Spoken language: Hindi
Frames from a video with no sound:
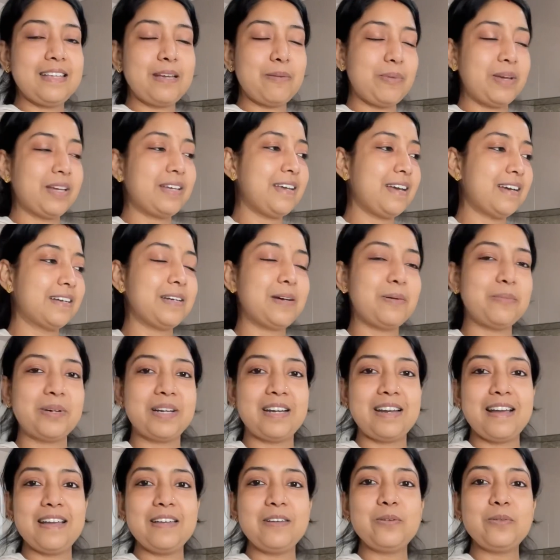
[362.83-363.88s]
है मैं क्या क्या
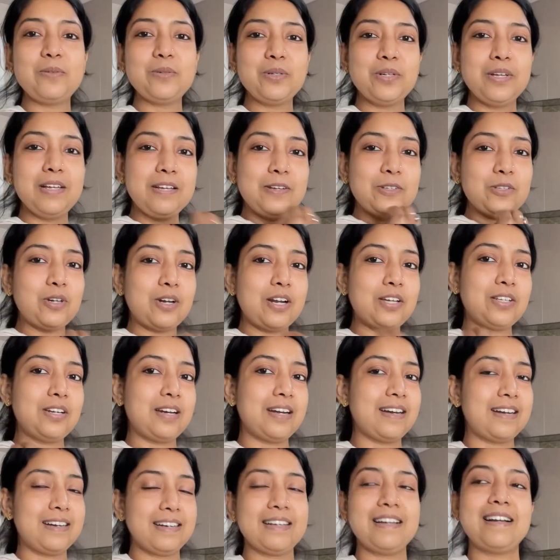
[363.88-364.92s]
बनाई हूँ थोड़ा
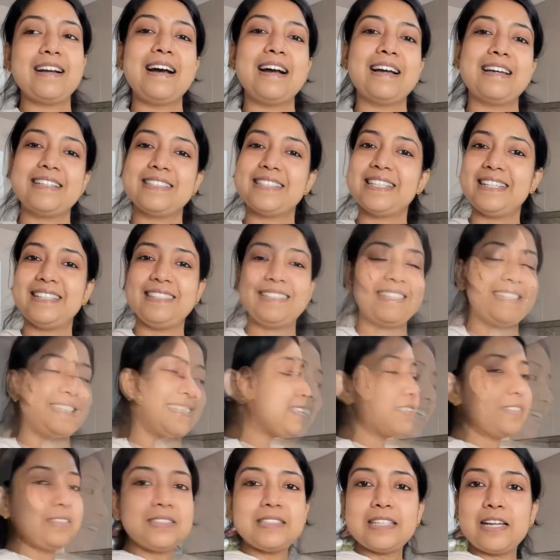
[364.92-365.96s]
थोड़ा करके खा के चली
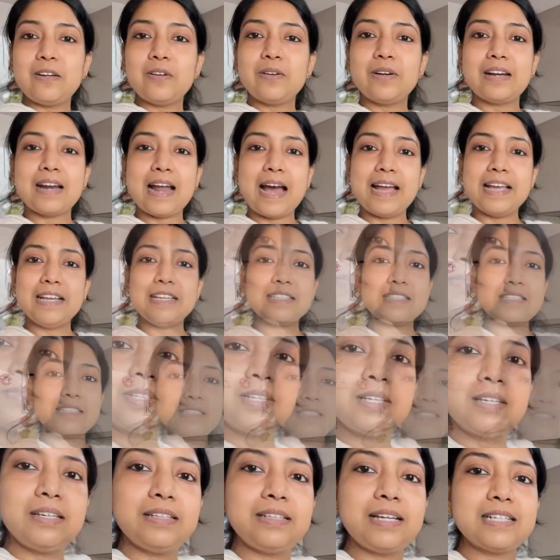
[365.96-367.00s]
जाती तो चलो राइस
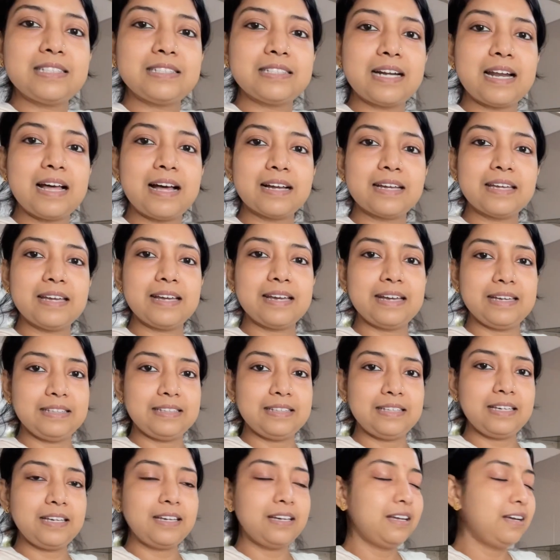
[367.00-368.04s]
इधर चढ़ा के गई
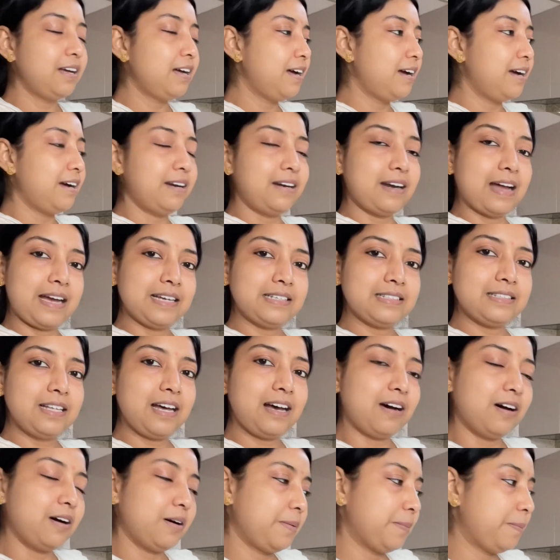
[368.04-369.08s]
थी राइस
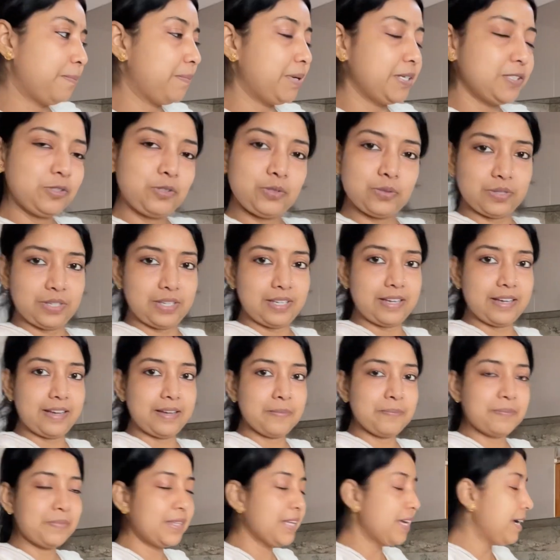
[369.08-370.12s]
ना बन चुकी
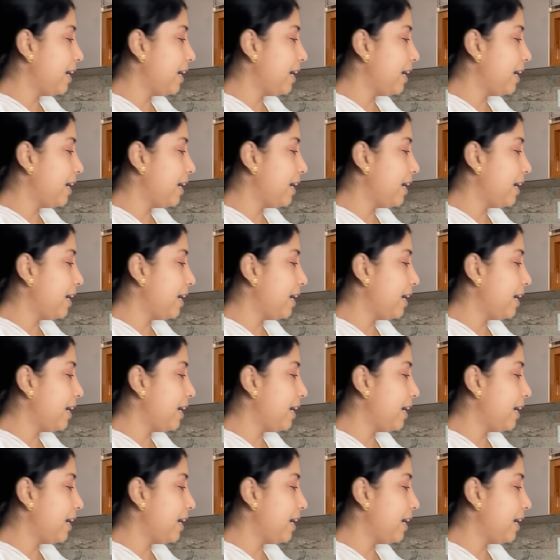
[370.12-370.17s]
है